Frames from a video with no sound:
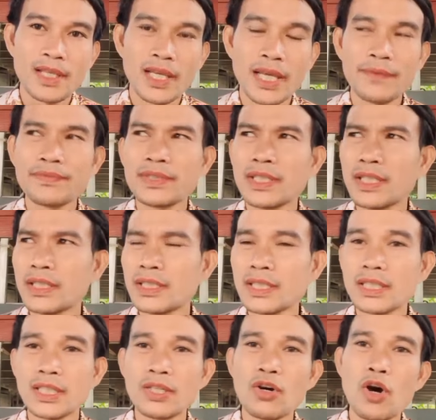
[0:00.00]
เอฟซีที่
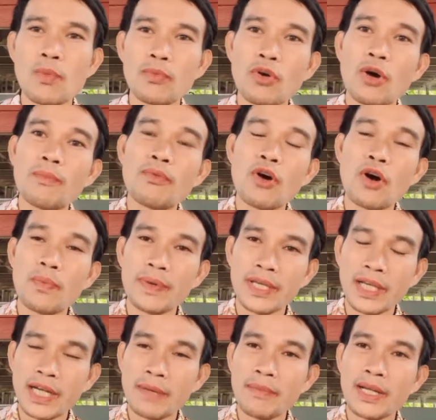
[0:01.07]
เคยห้อมล้อมพ่อเอ
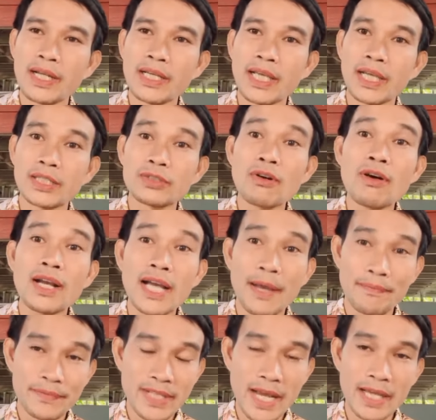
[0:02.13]
กและแม่นางเอกต้องกลั
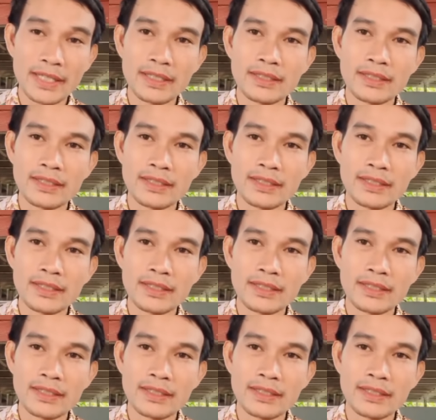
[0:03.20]
บใจ